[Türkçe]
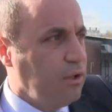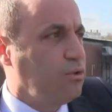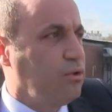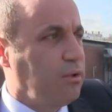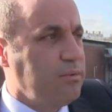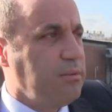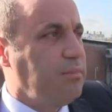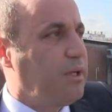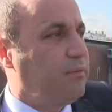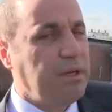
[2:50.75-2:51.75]
Çünkü bizim
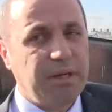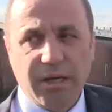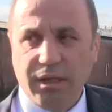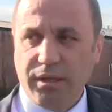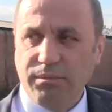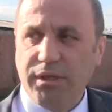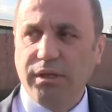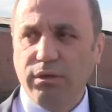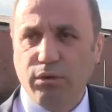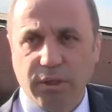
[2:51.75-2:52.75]
bir taraftan kaynaklarımızı
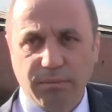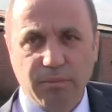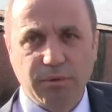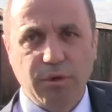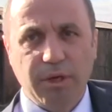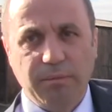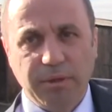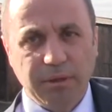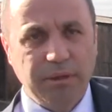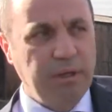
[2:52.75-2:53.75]
etkin kullanmamız da önemli.